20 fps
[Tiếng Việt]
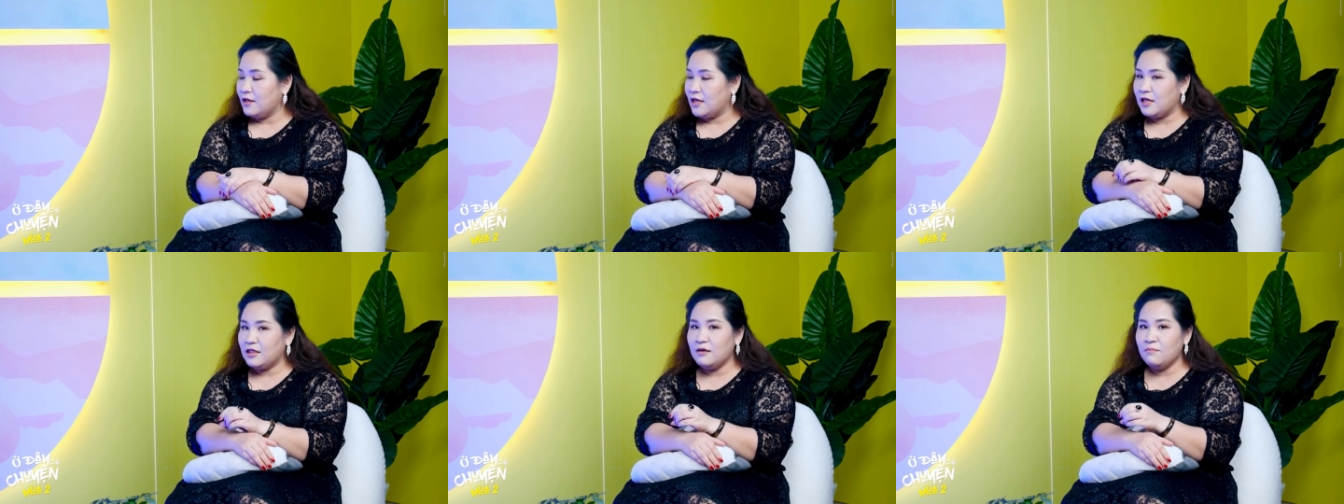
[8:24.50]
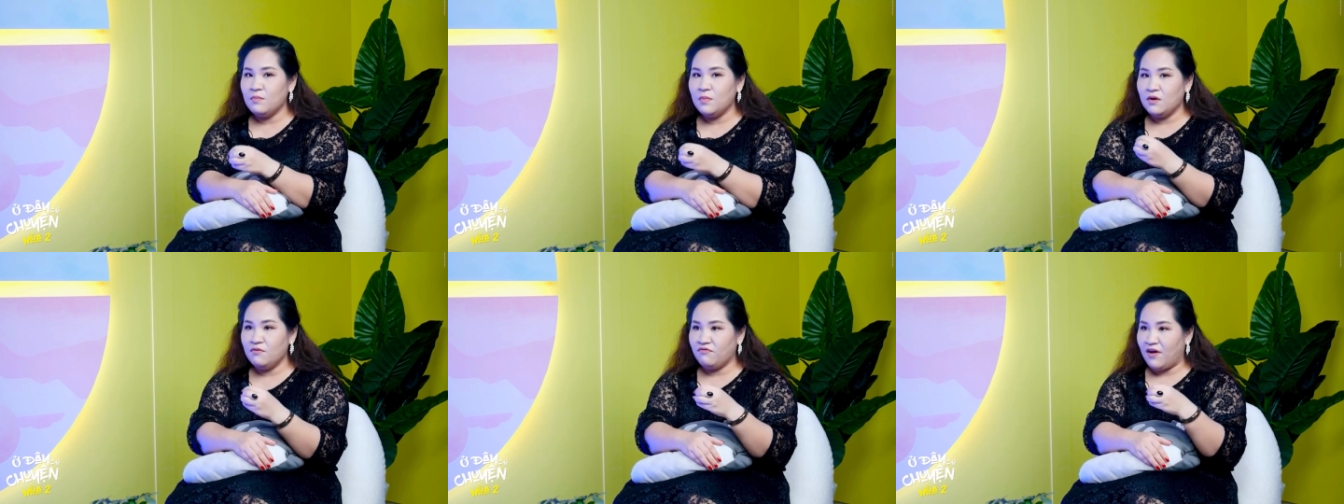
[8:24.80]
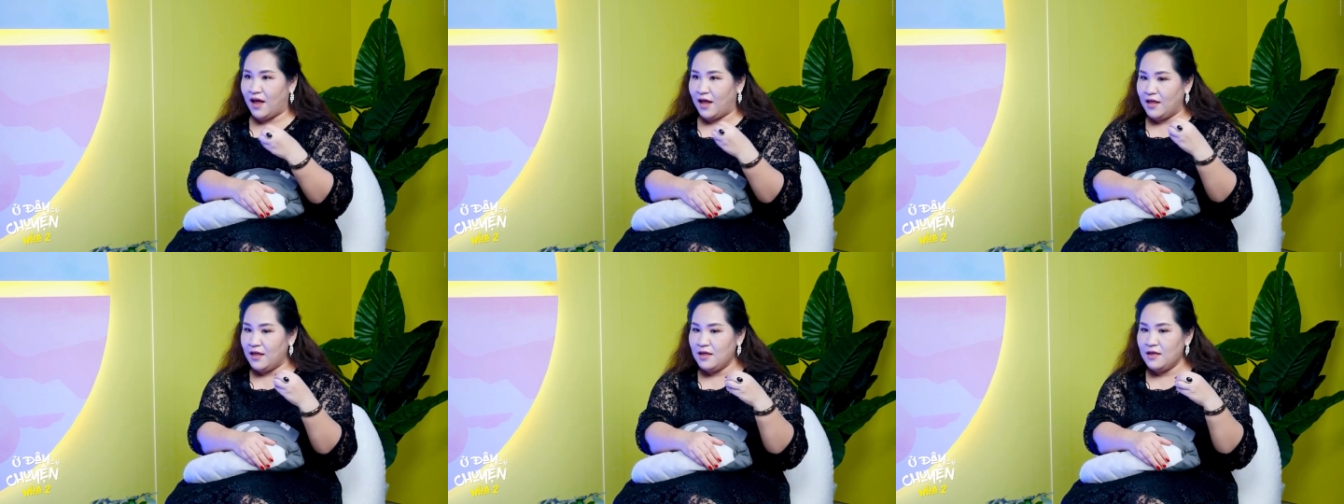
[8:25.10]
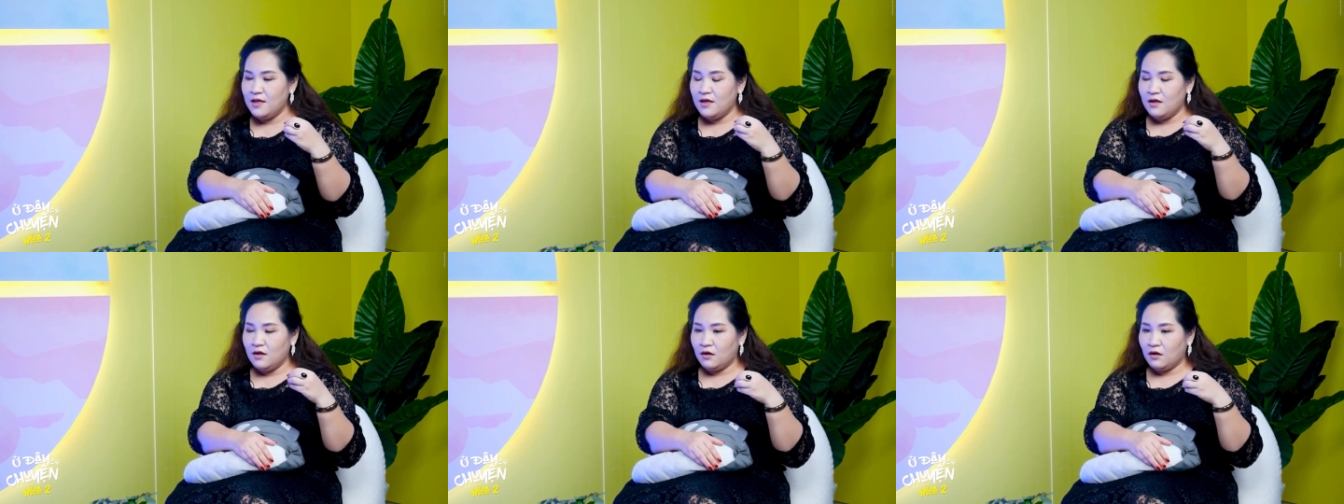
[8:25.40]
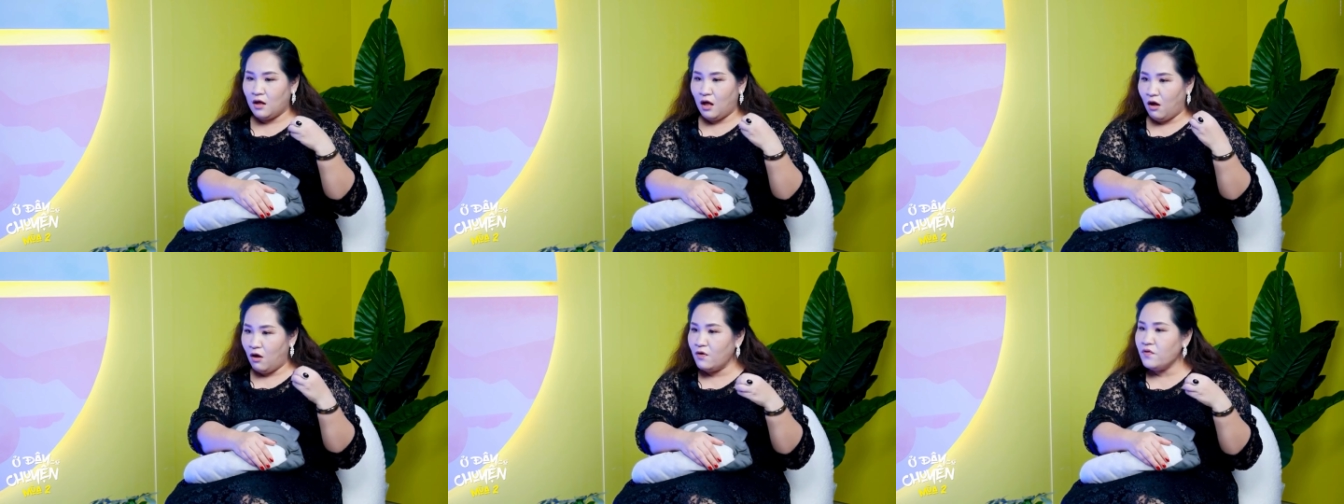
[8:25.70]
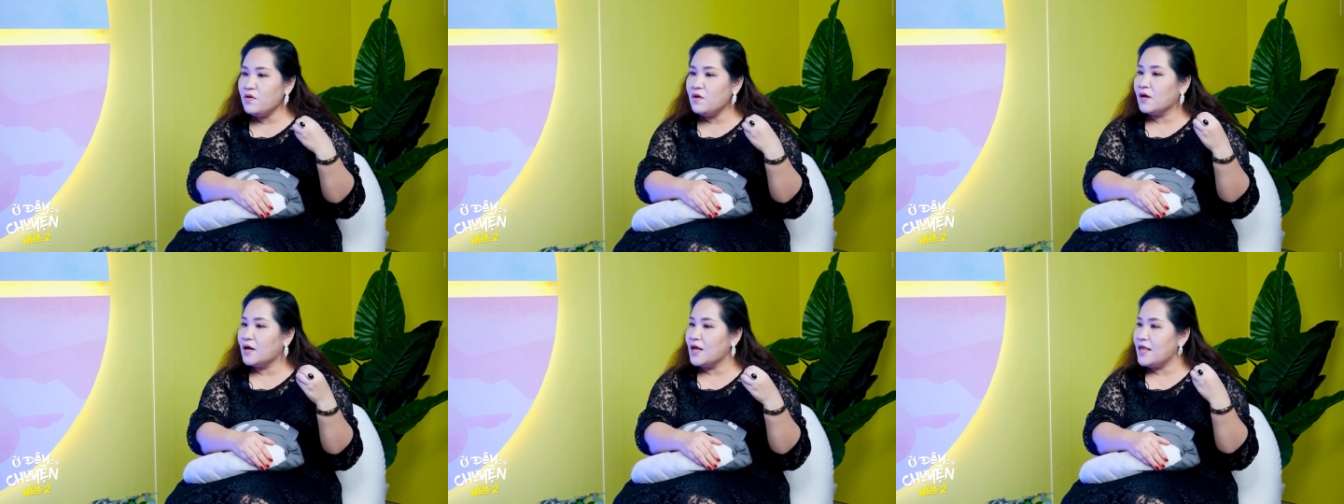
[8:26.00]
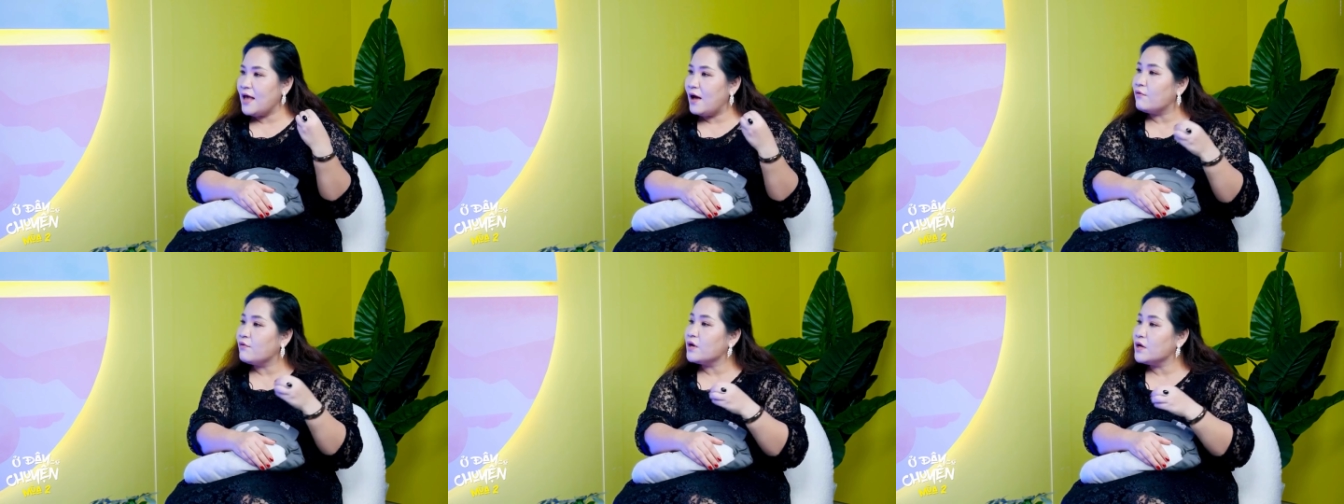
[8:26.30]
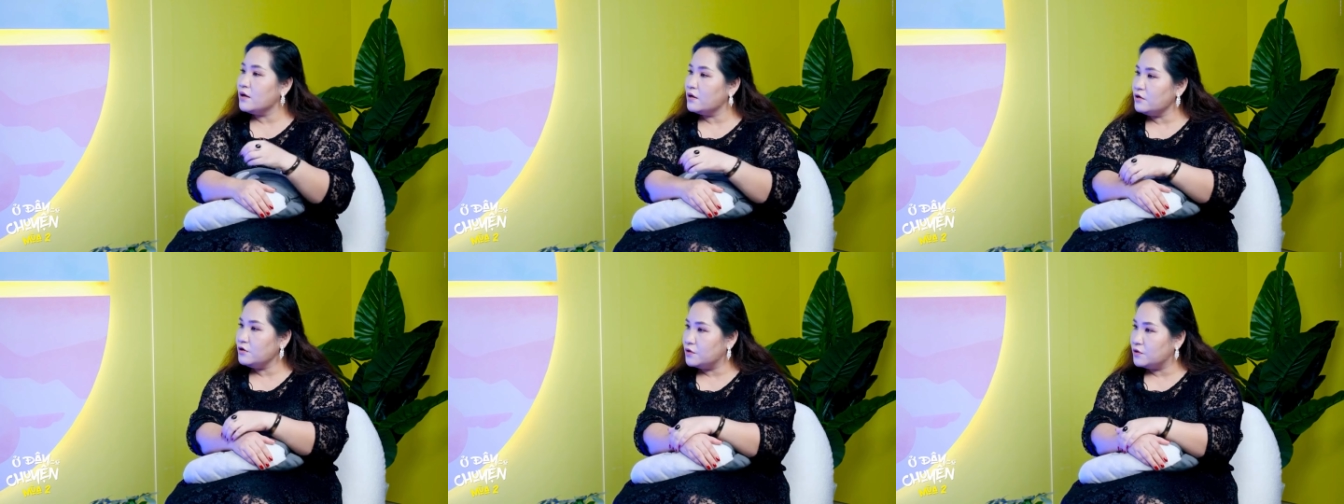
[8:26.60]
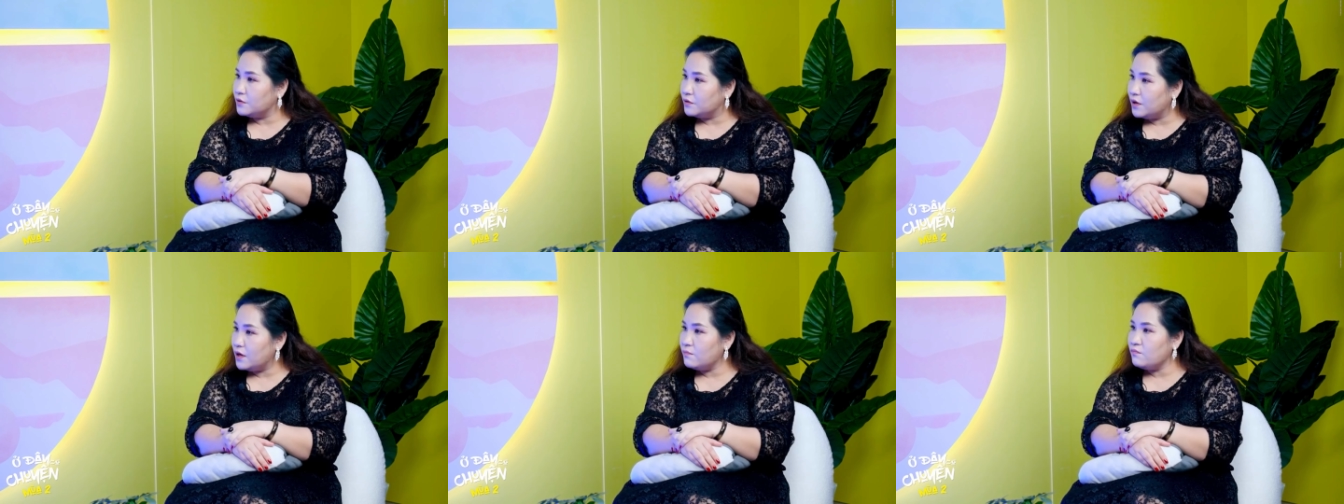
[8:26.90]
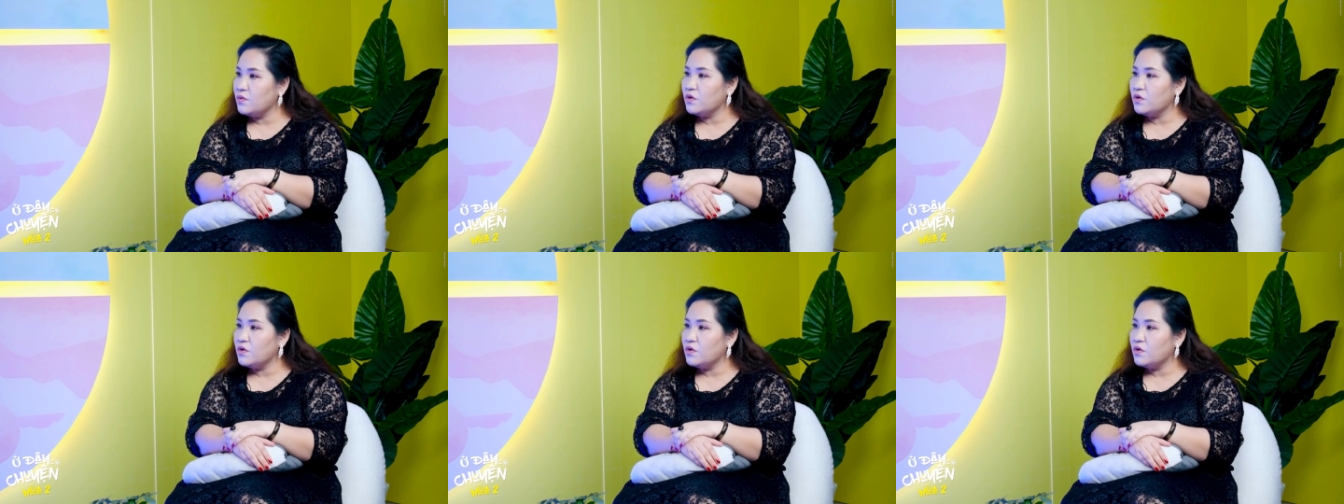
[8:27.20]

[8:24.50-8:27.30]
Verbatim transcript: Vậy thì mình phải có những cái giao kết nữa,